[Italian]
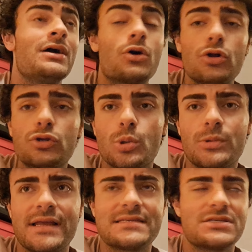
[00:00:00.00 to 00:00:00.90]
Contro
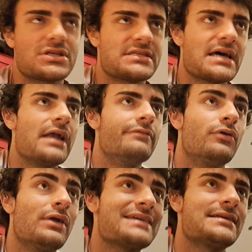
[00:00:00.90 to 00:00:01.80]
l'Udinese già
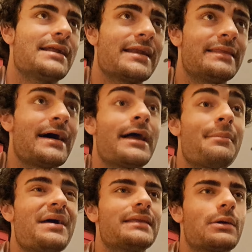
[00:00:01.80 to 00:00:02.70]
salvo, la Salernitana
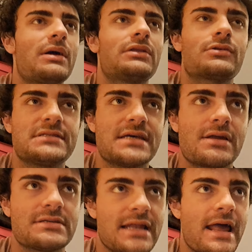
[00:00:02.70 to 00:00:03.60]
perde 4-0
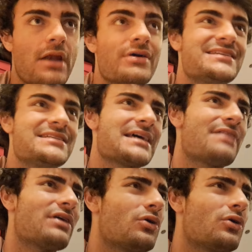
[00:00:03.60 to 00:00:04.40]
a Salerno e si salva